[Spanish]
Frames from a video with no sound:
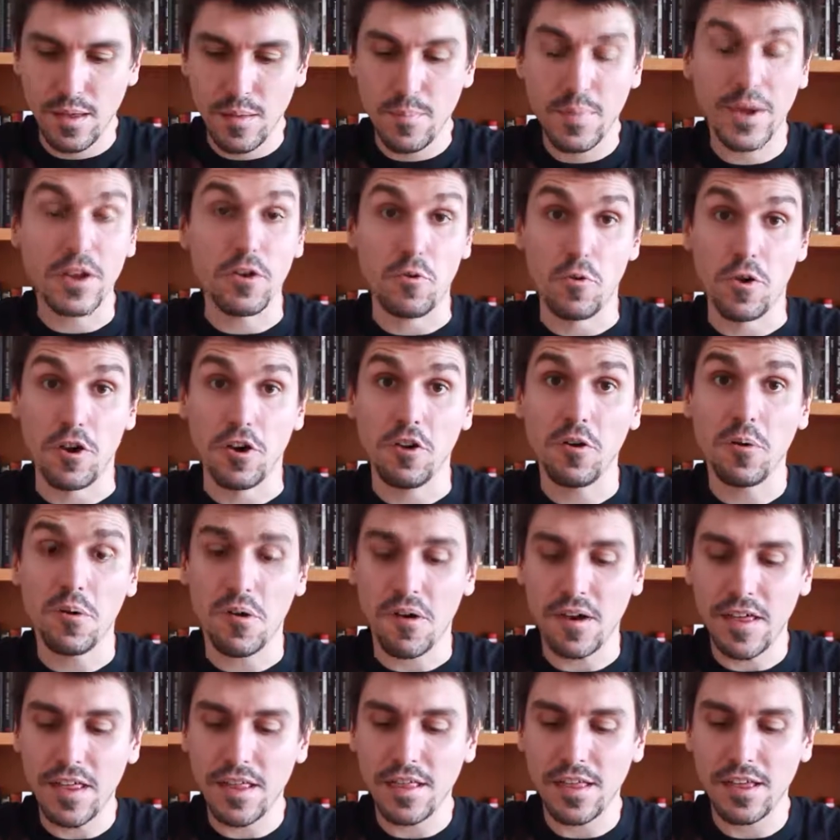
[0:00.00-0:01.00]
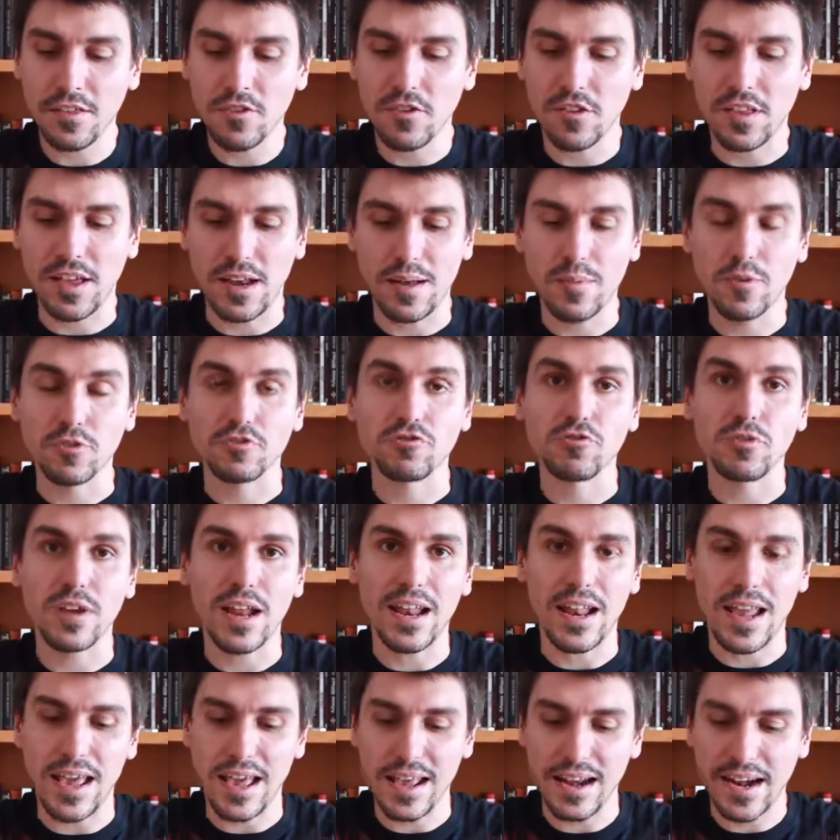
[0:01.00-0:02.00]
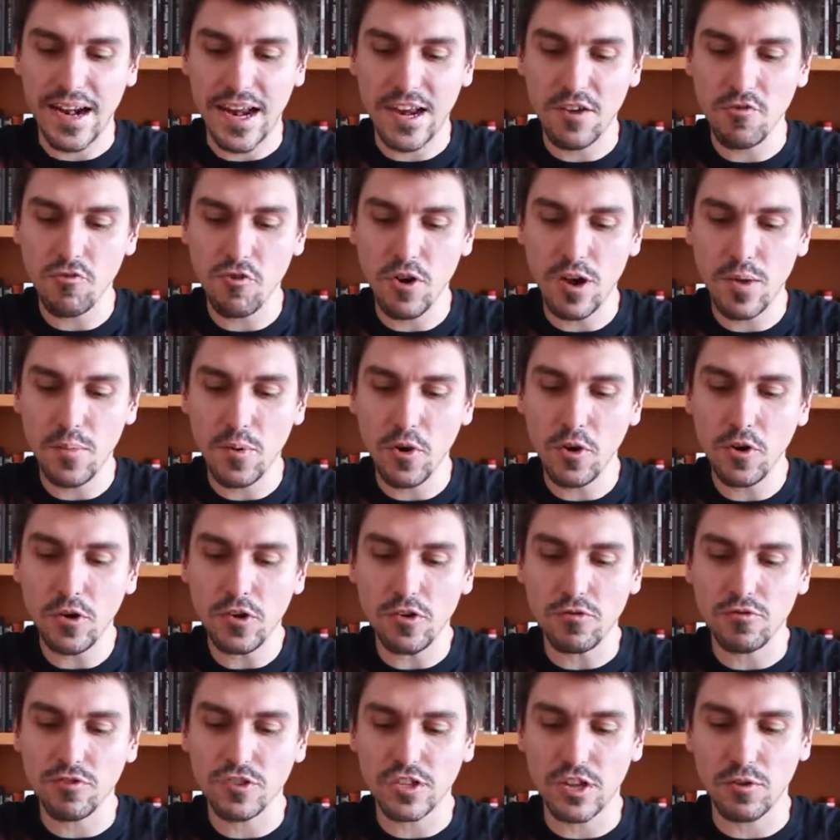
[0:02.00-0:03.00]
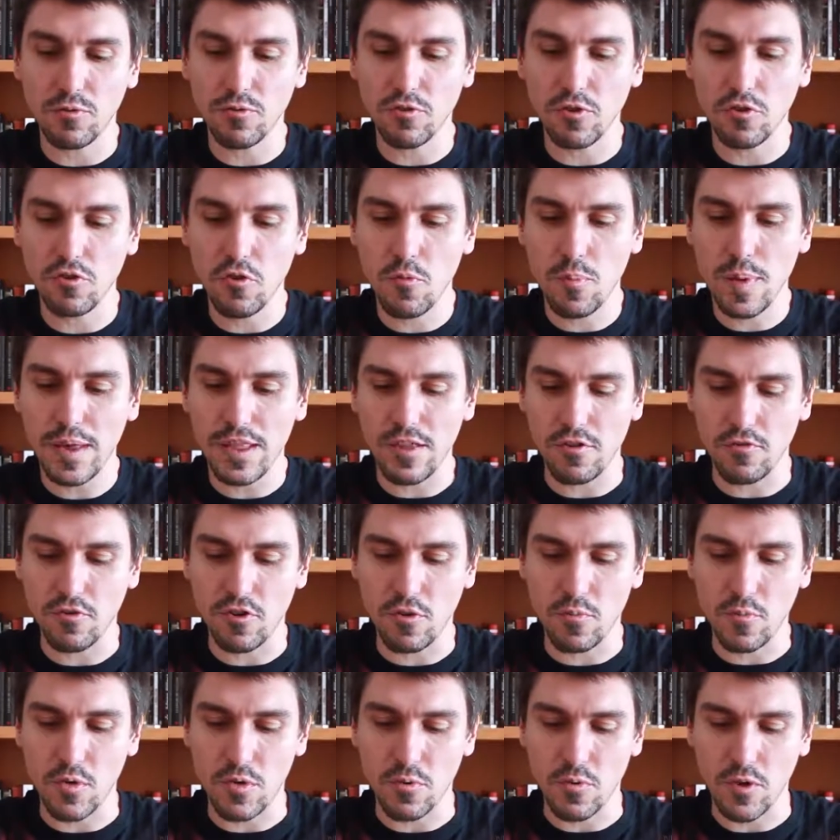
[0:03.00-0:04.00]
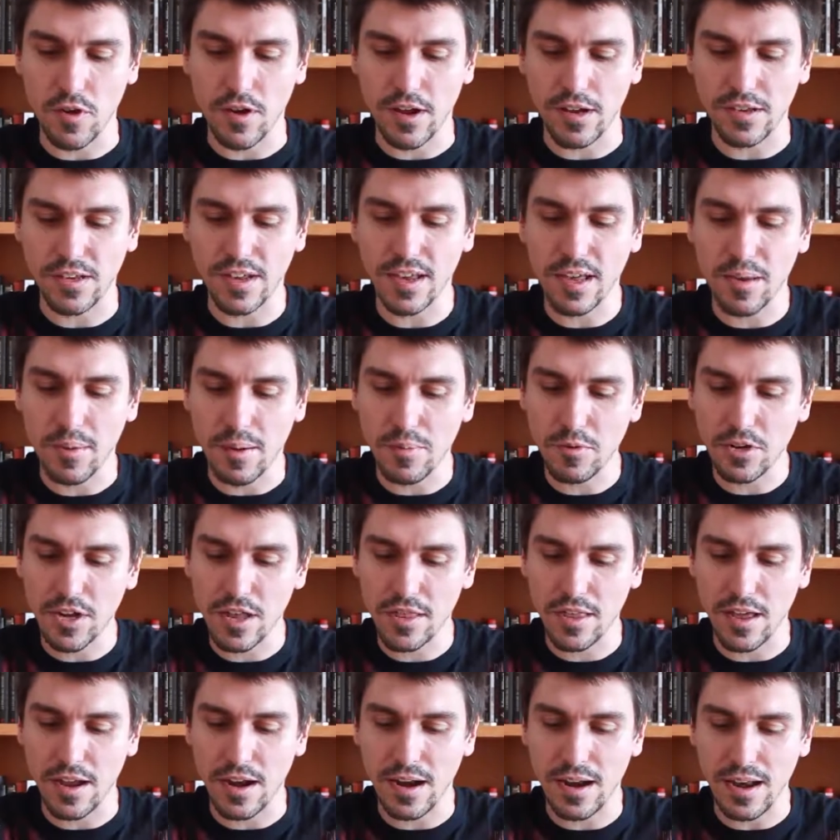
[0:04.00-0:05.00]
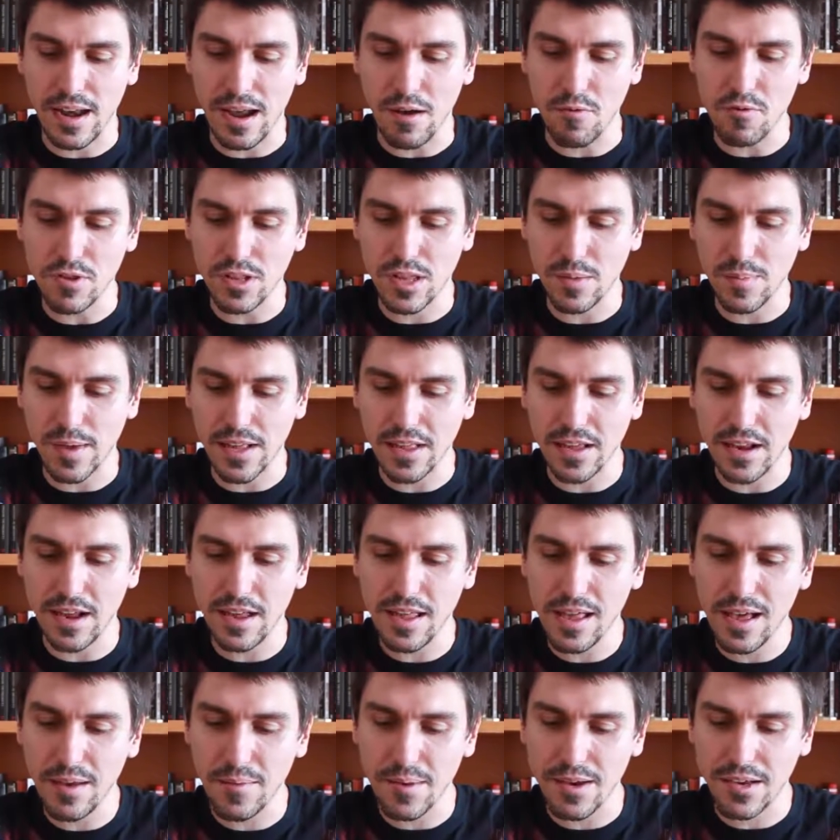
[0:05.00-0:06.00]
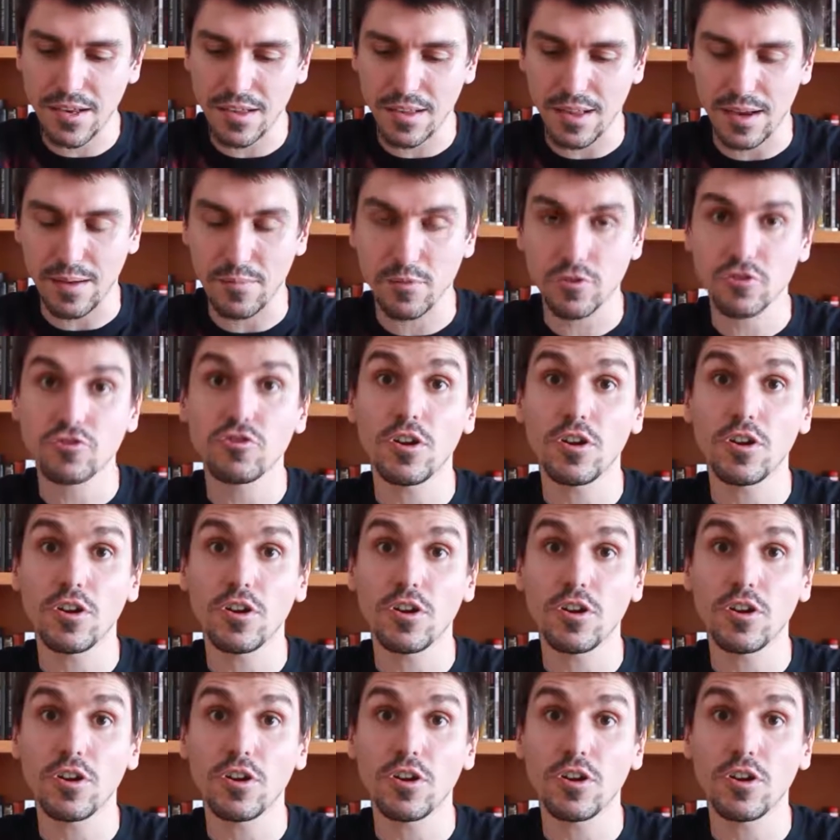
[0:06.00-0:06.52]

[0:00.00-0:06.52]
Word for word: Pero bueno, como iba diciendo, tenemos un LR nuevo y un segundo dupe de uno muy bueno. Así que vamos a hacer la última tirada, a ver si tenemos